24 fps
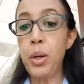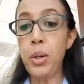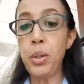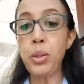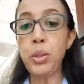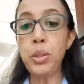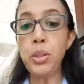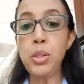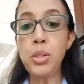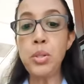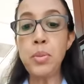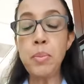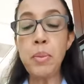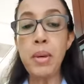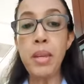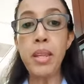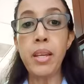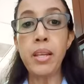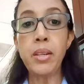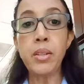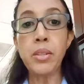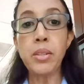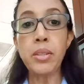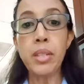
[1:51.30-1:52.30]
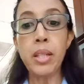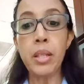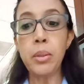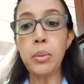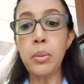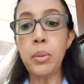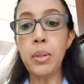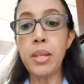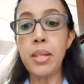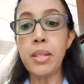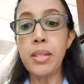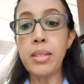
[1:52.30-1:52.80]
otros médicos
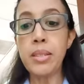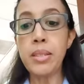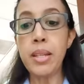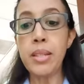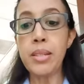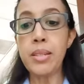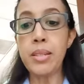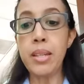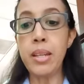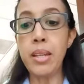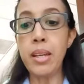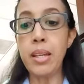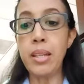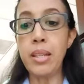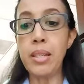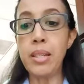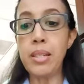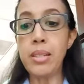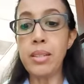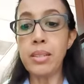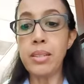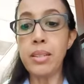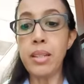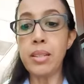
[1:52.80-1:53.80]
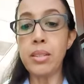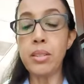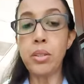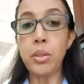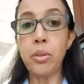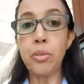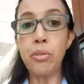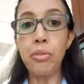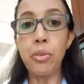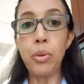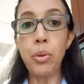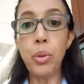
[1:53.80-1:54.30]
naturistas, higienistas,
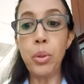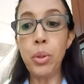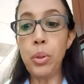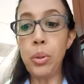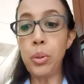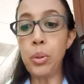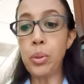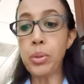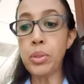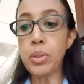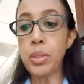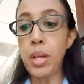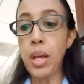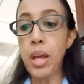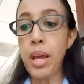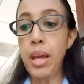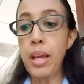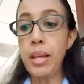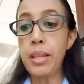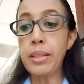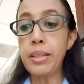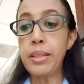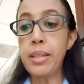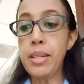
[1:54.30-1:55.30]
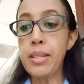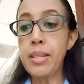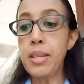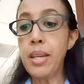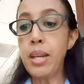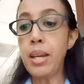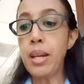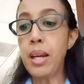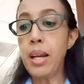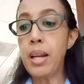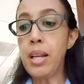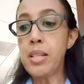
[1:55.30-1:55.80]
trofólogos
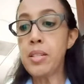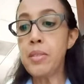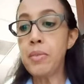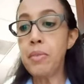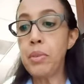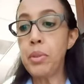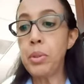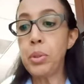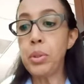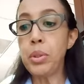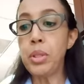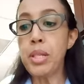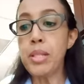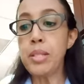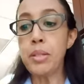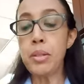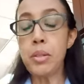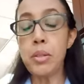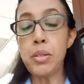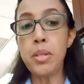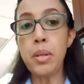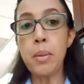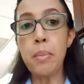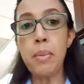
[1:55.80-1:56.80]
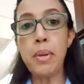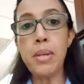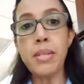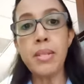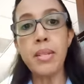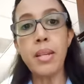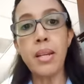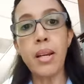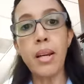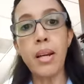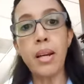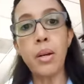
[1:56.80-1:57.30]
decir que las frutas no se
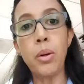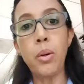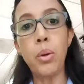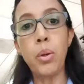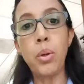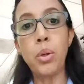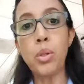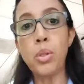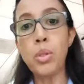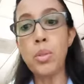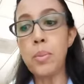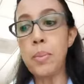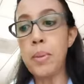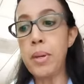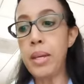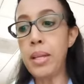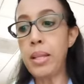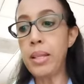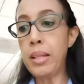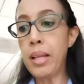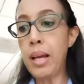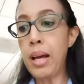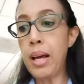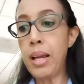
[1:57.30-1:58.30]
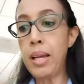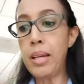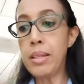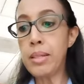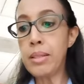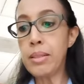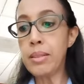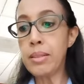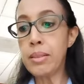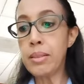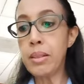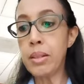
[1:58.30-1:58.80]
mezclan con los
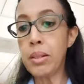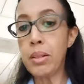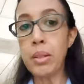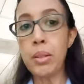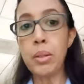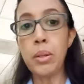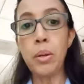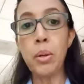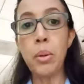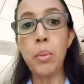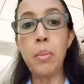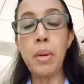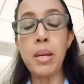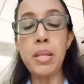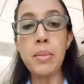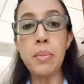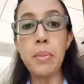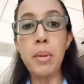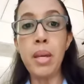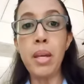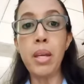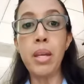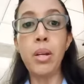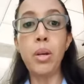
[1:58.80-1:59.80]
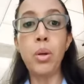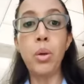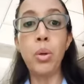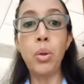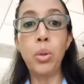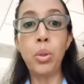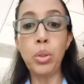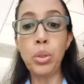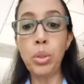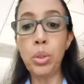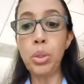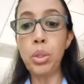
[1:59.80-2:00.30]
vegetales o más bien
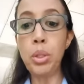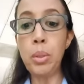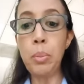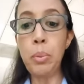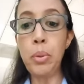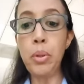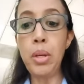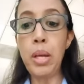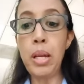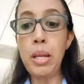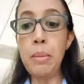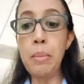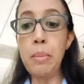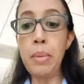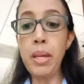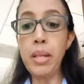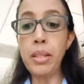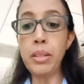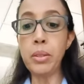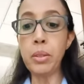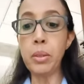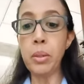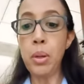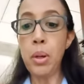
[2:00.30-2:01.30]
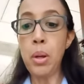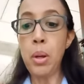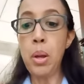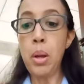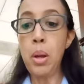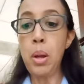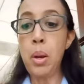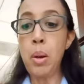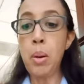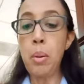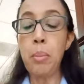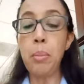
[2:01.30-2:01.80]
con otro tipo de alimento
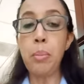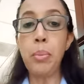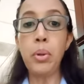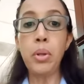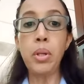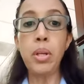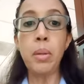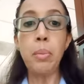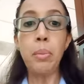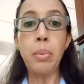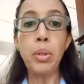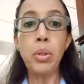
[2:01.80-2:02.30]
porque